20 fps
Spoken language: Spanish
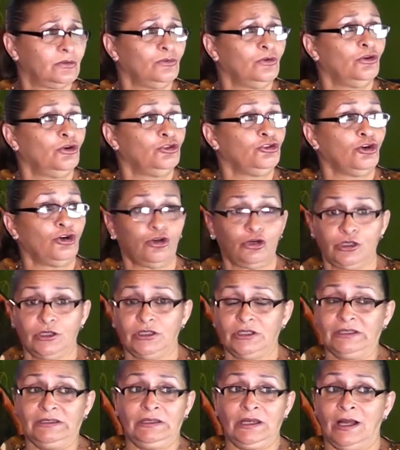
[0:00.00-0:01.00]
un honor
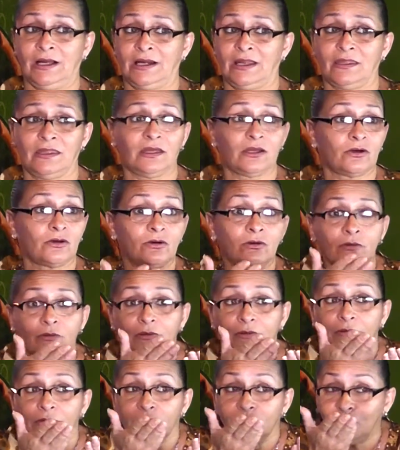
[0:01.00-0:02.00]
y, agradezco.
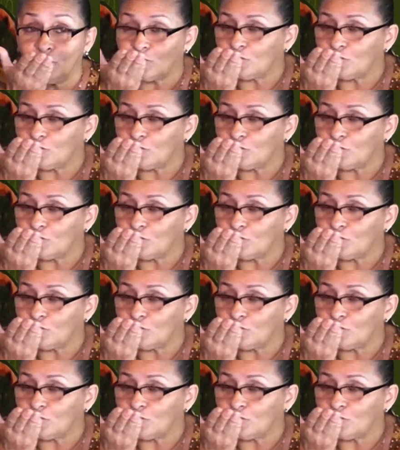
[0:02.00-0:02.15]
No